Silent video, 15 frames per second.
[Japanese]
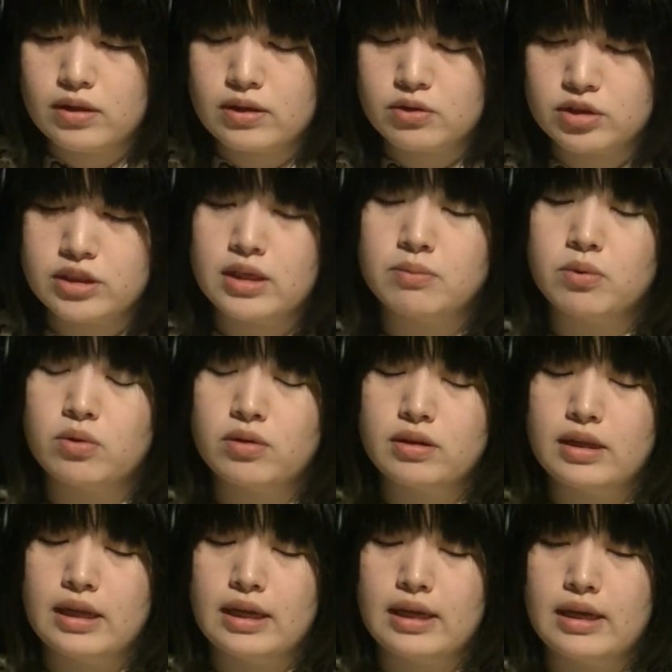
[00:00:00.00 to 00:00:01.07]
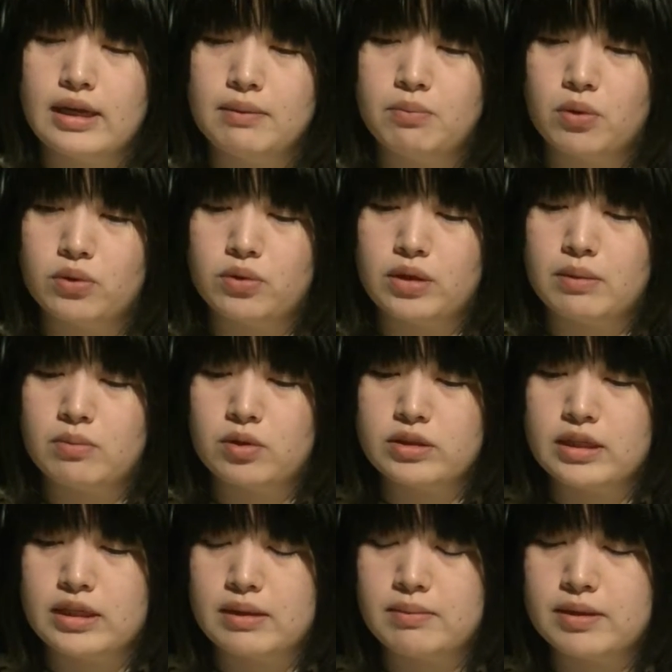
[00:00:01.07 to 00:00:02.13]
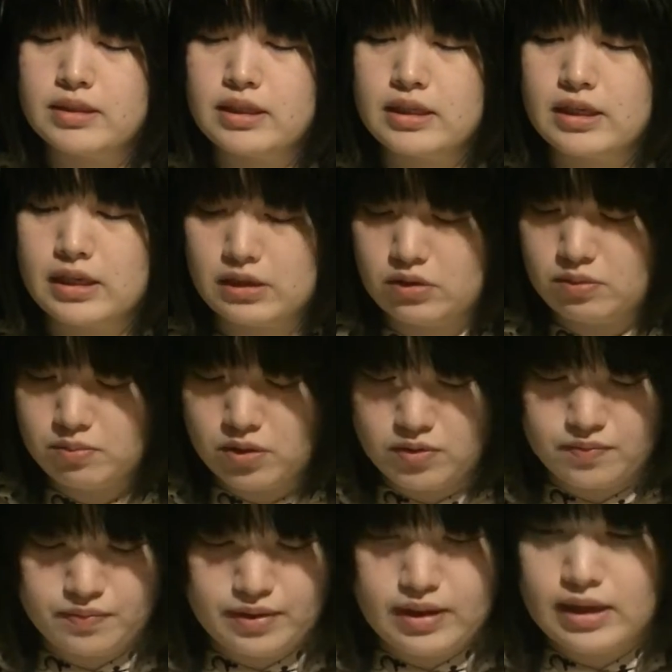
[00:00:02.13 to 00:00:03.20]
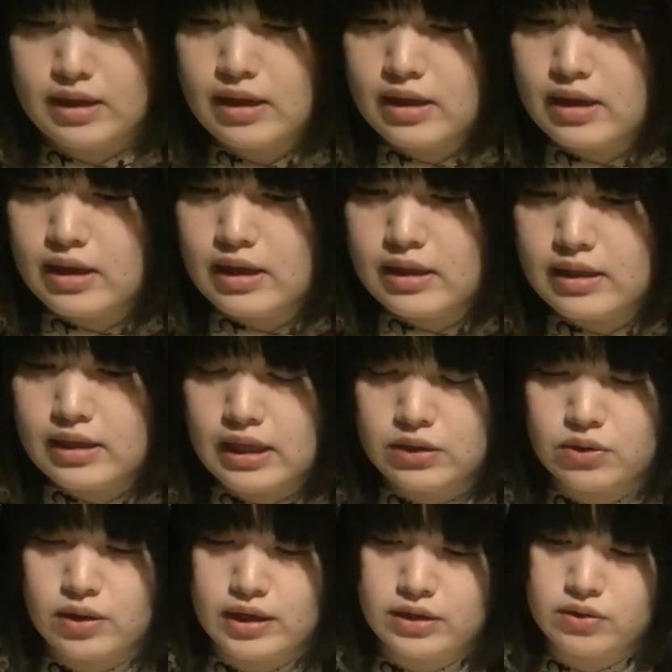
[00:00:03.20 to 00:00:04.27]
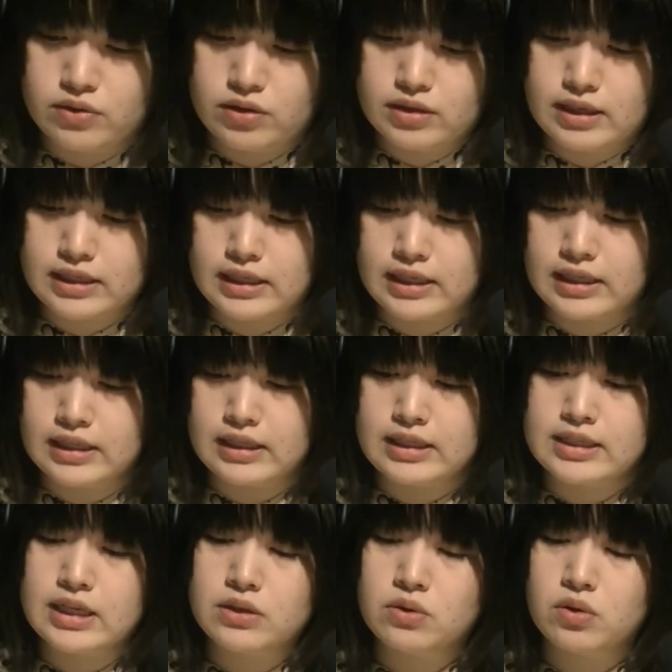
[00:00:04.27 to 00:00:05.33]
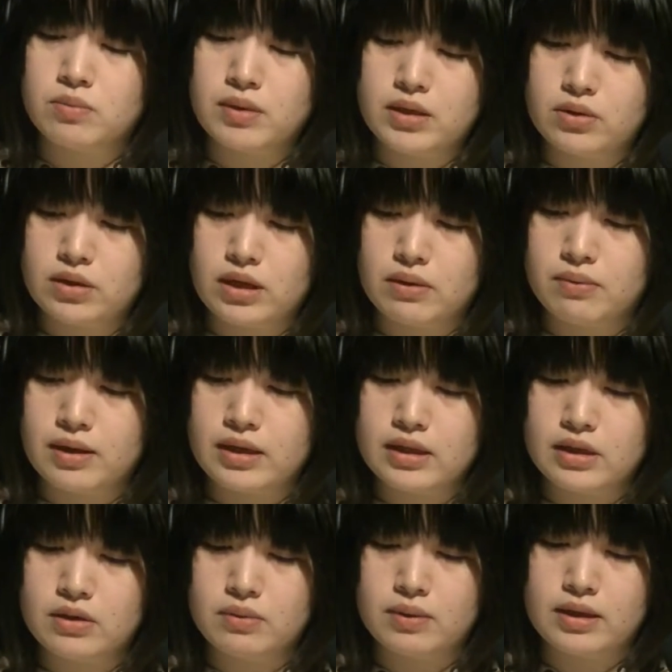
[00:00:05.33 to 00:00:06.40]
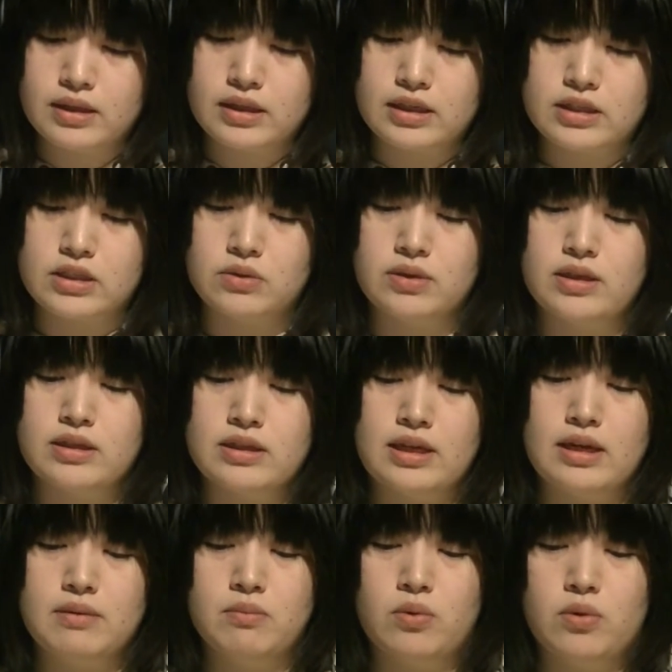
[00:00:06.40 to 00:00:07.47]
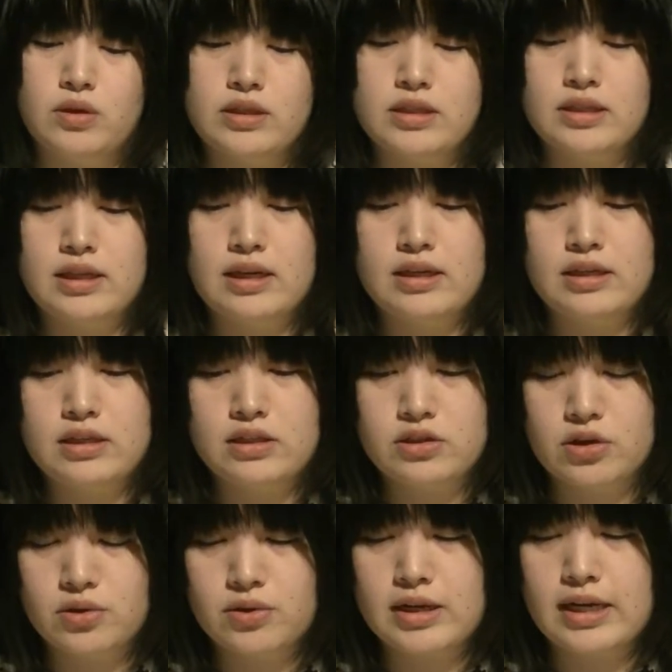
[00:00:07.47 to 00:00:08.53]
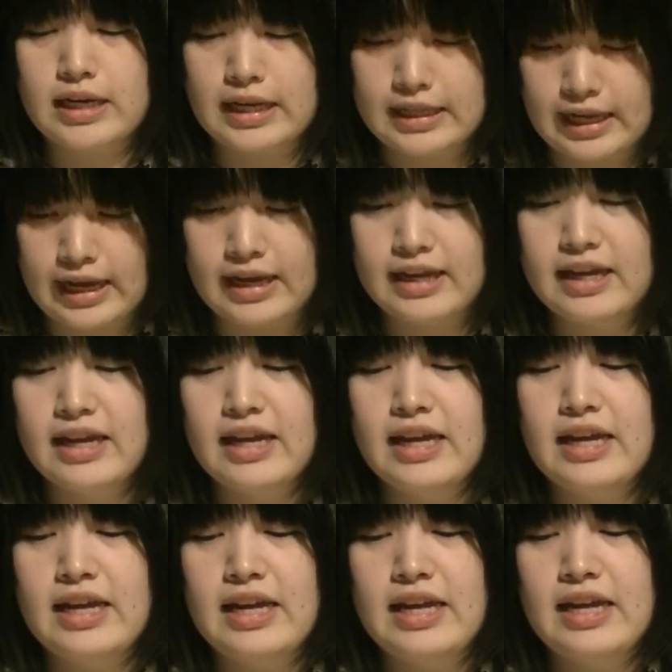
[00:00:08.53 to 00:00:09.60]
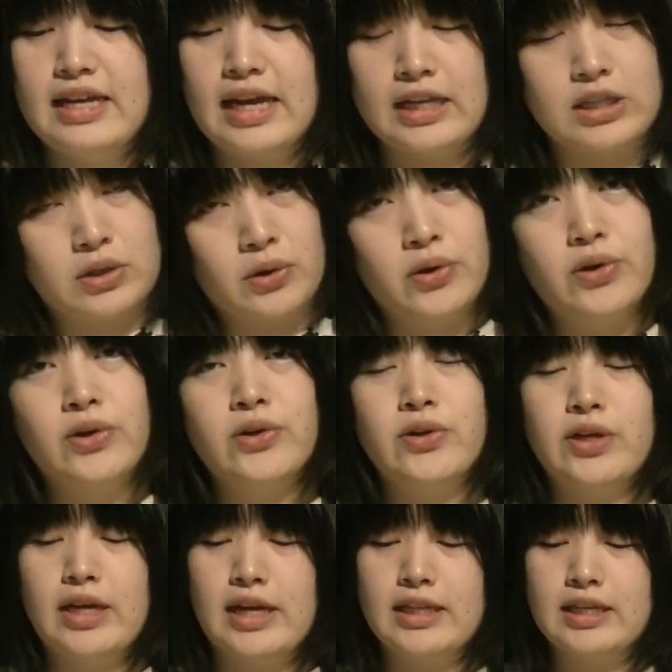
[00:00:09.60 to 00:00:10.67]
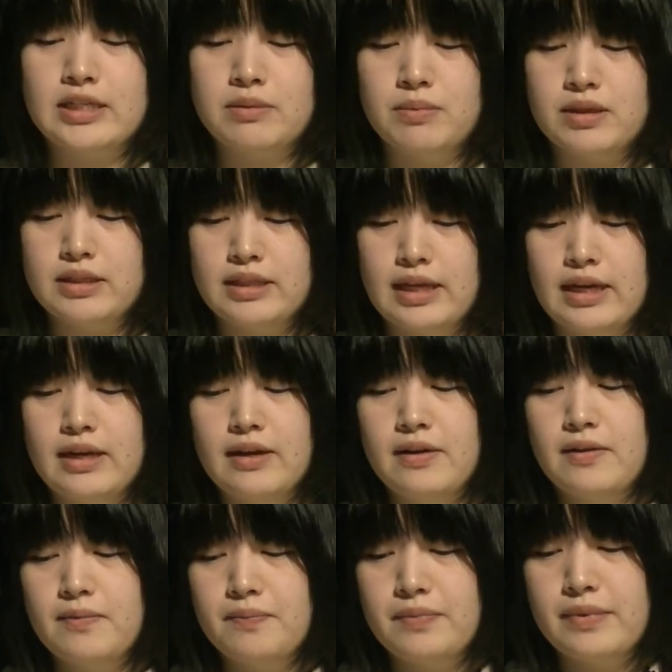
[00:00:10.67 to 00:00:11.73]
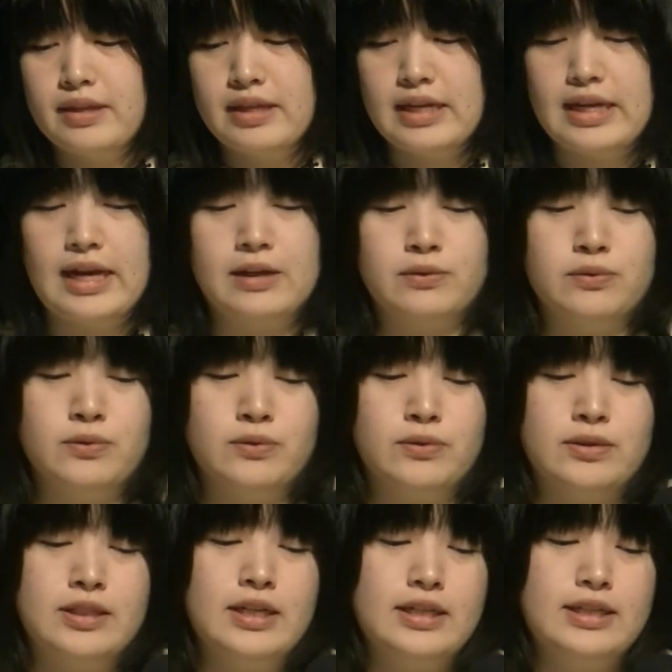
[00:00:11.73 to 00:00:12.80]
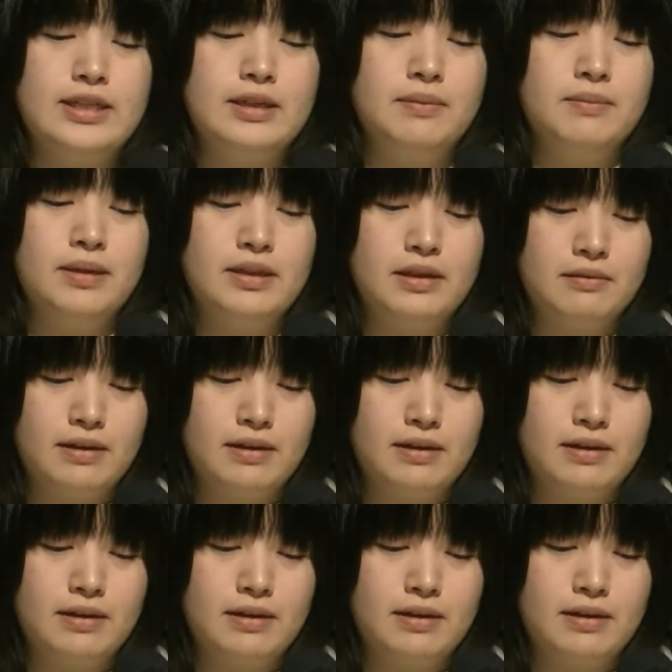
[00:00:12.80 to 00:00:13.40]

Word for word: こちらも、冒頭で申し上げましたけれども、ネットアイドルカタカナで佐藤美都でファイナルファンタジーをですねもう1年以上かけてやっとクリアいたしまして、で最近まで